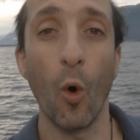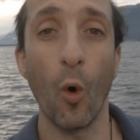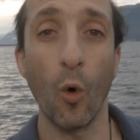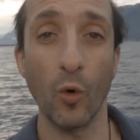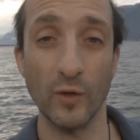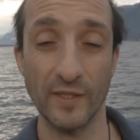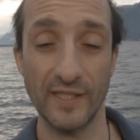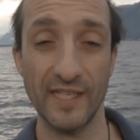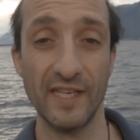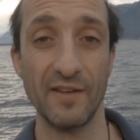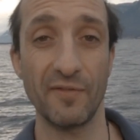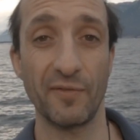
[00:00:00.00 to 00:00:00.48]

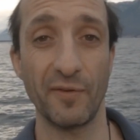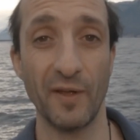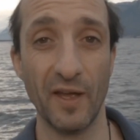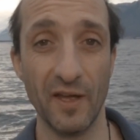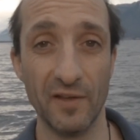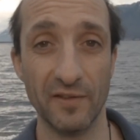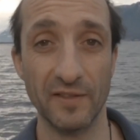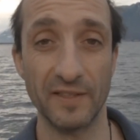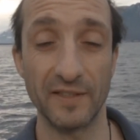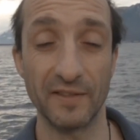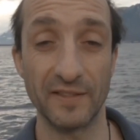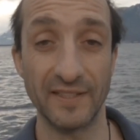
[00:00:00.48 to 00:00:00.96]
oser
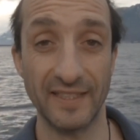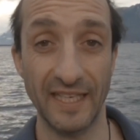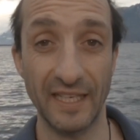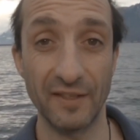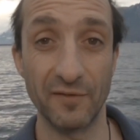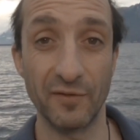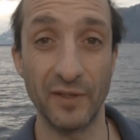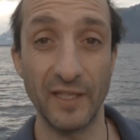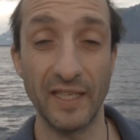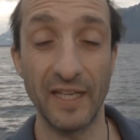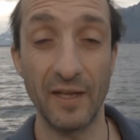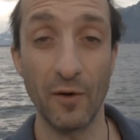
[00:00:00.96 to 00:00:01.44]
faire euh,
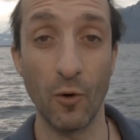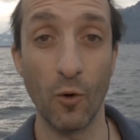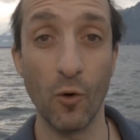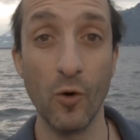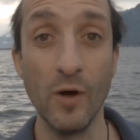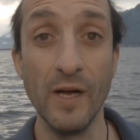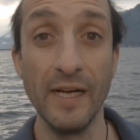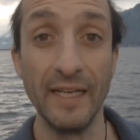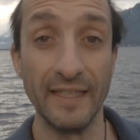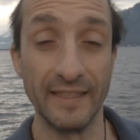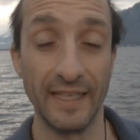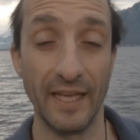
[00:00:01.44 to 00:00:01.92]
cette
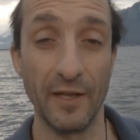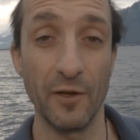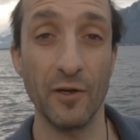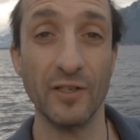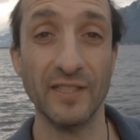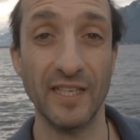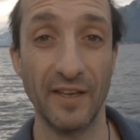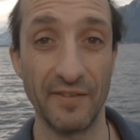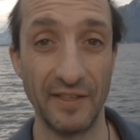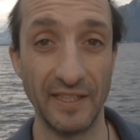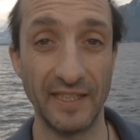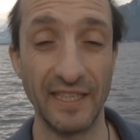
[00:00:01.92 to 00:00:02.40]
vidéo.
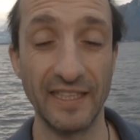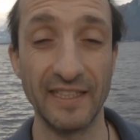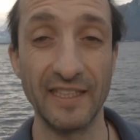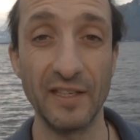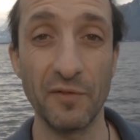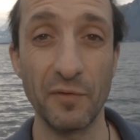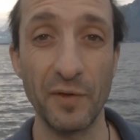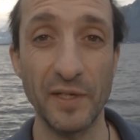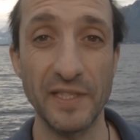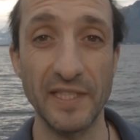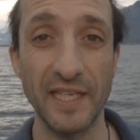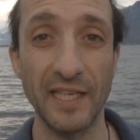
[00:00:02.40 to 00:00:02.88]
D'ailleurs, ça avait été
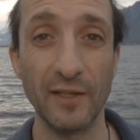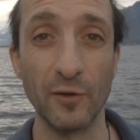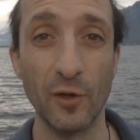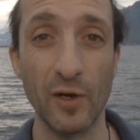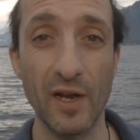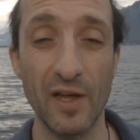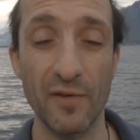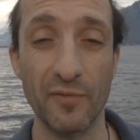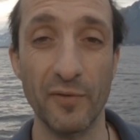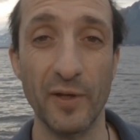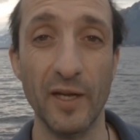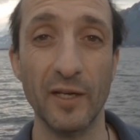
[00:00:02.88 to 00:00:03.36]
difficile
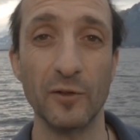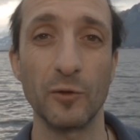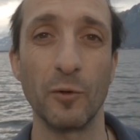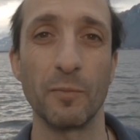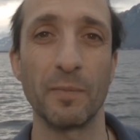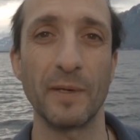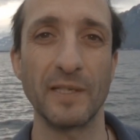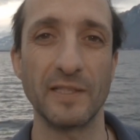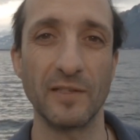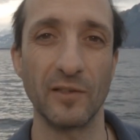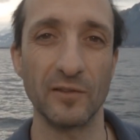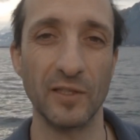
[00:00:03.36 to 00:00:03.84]
de la faire,
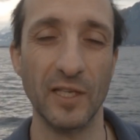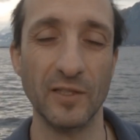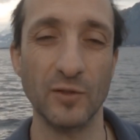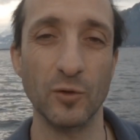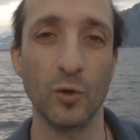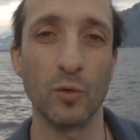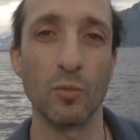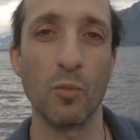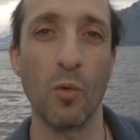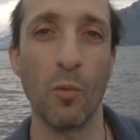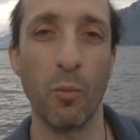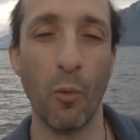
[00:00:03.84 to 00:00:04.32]
de
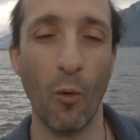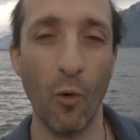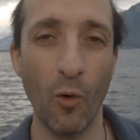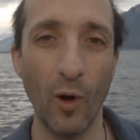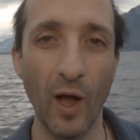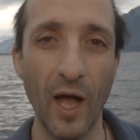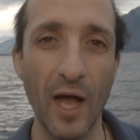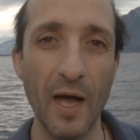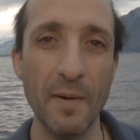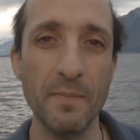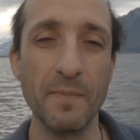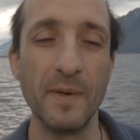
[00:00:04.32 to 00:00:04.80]
présentation de mon
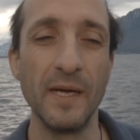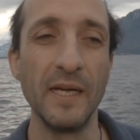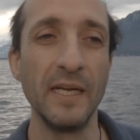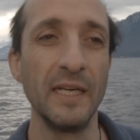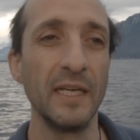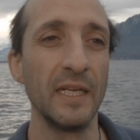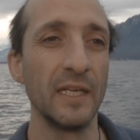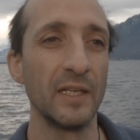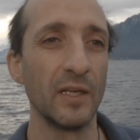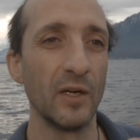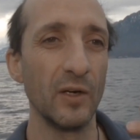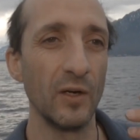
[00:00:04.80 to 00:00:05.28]
programme,
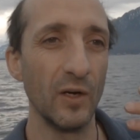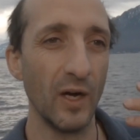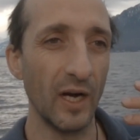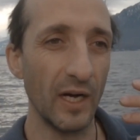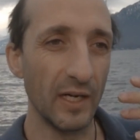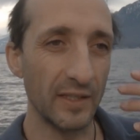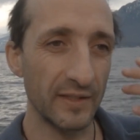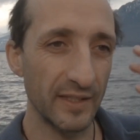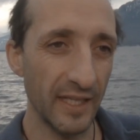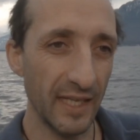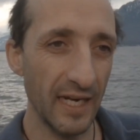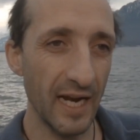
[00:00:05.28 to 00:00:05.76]

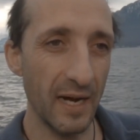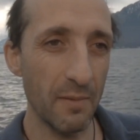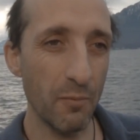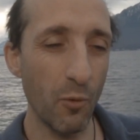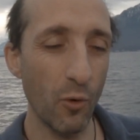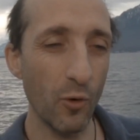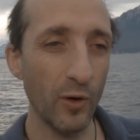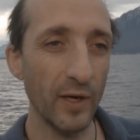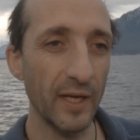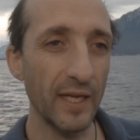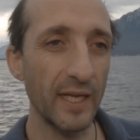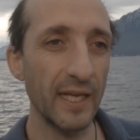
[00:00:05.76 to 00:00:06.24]
euh,
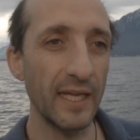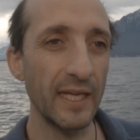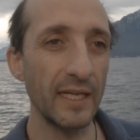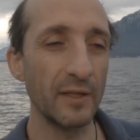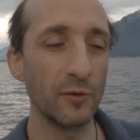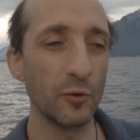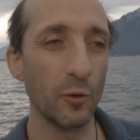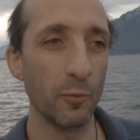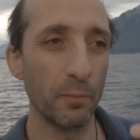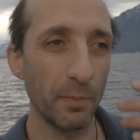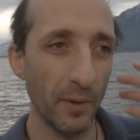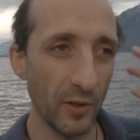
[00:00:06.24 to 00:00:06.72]

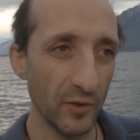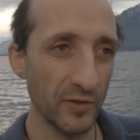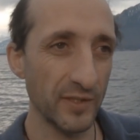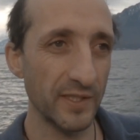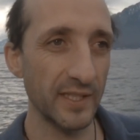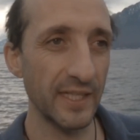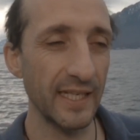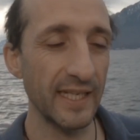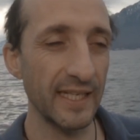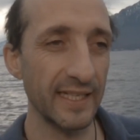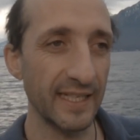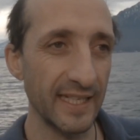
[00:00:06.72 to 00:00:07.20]
d'élaborer, de
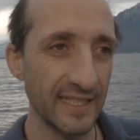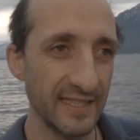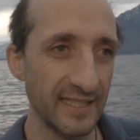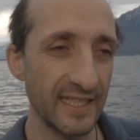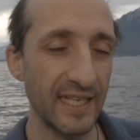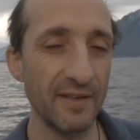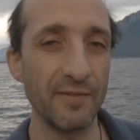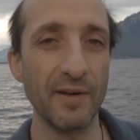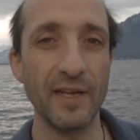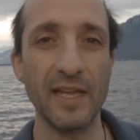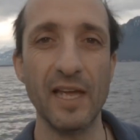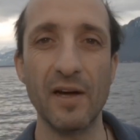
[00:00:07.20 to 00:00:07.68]
penser
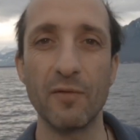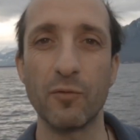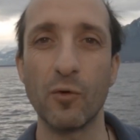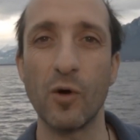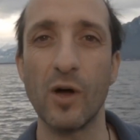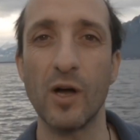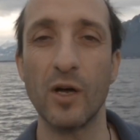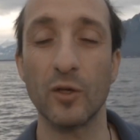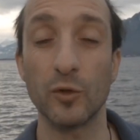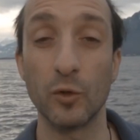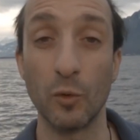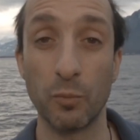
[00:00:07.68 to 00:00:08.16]
qu'est-ce qu'il va y
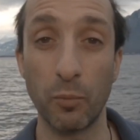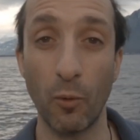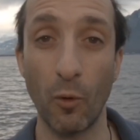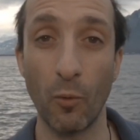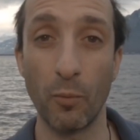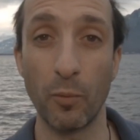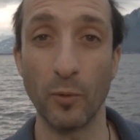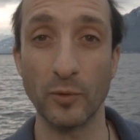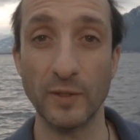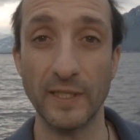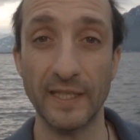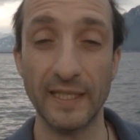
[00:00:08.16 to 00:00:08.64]
avoir, de
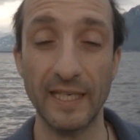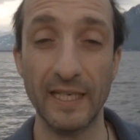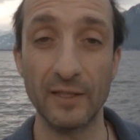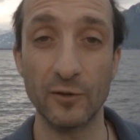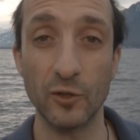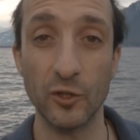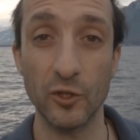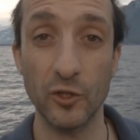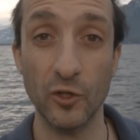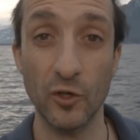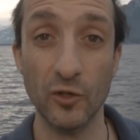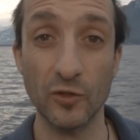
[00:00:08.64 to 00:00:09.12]
proposer
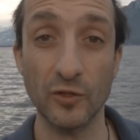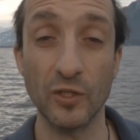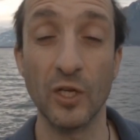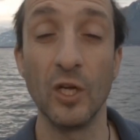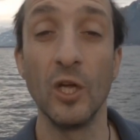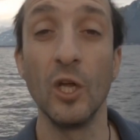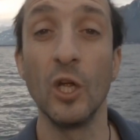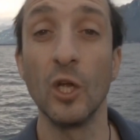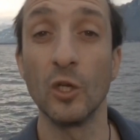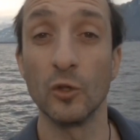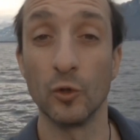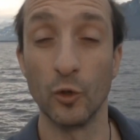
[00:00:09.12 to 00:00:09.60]
quelque chose,
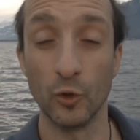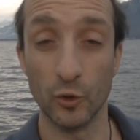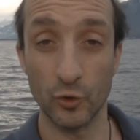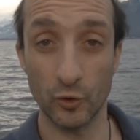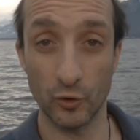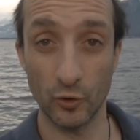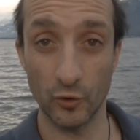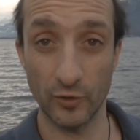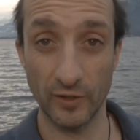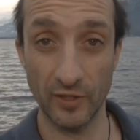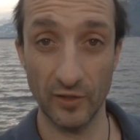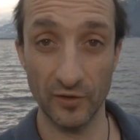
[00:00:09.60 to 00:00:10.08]
de
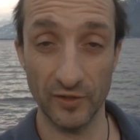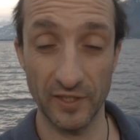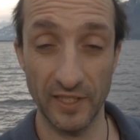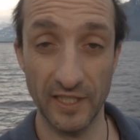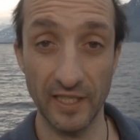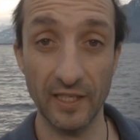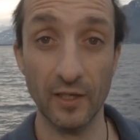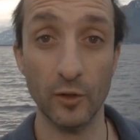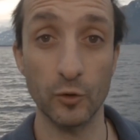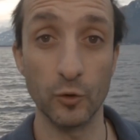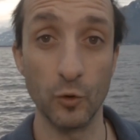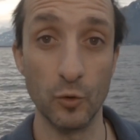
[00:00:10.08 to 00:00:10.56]
se
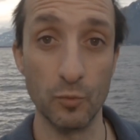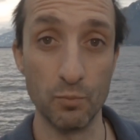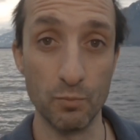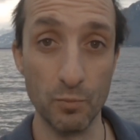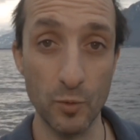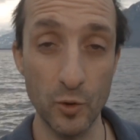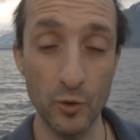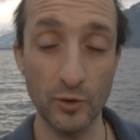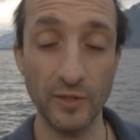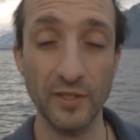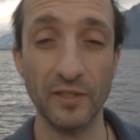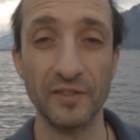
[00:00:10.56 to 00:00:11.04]
sentir, de
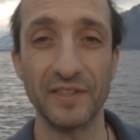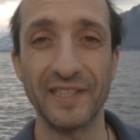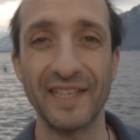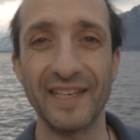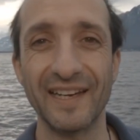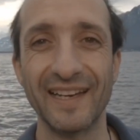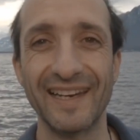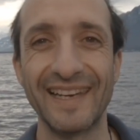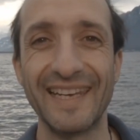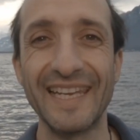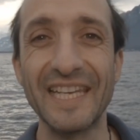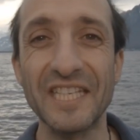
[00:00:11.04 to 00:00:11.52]
me
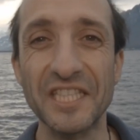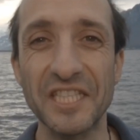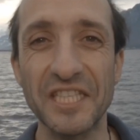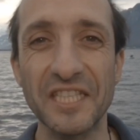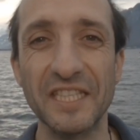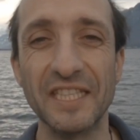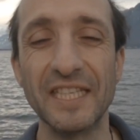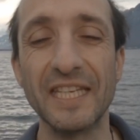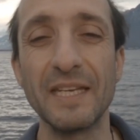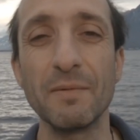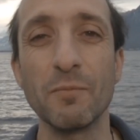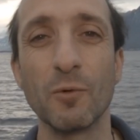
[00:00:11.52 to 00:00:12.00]
sentir
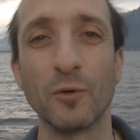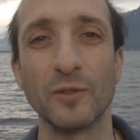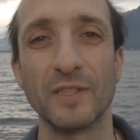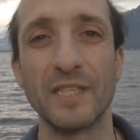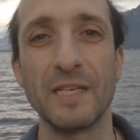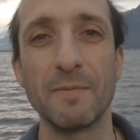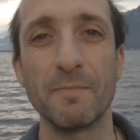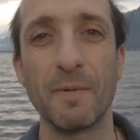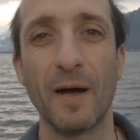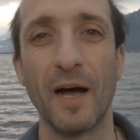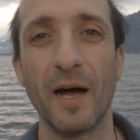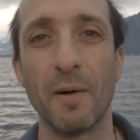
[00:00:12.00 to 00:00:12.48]
légitime
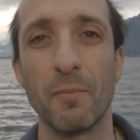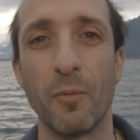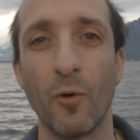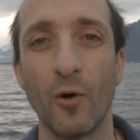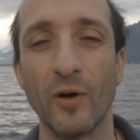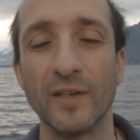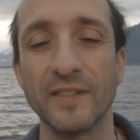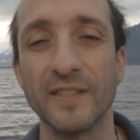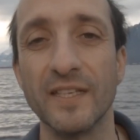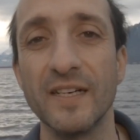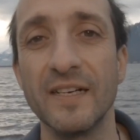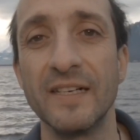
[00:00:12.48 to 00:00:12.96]
aussi par
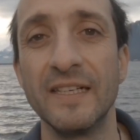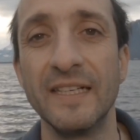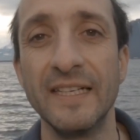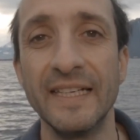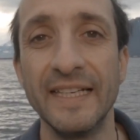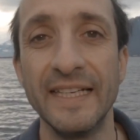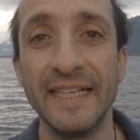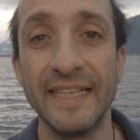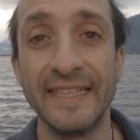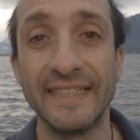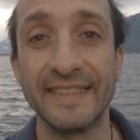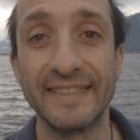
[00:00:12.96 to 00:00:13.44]
rapport à ça.
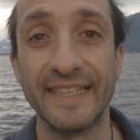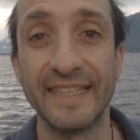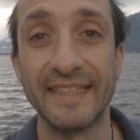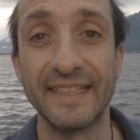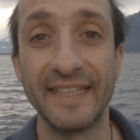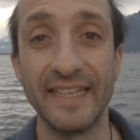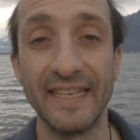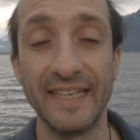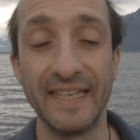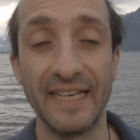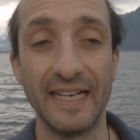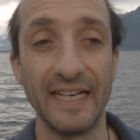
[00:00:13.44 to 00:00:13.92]

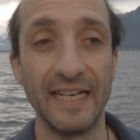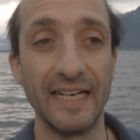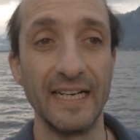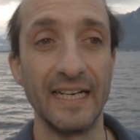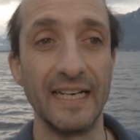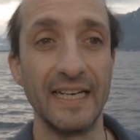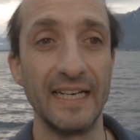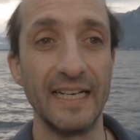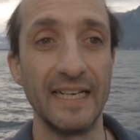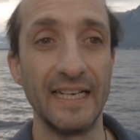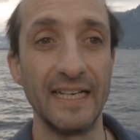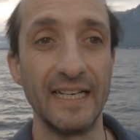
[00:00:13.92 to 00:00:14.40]
C'était,
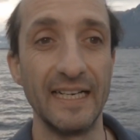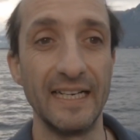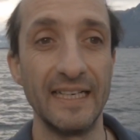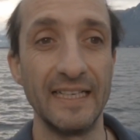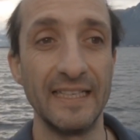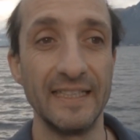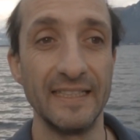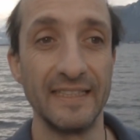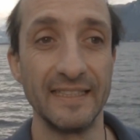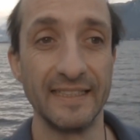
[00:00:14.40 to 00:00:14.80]
euh,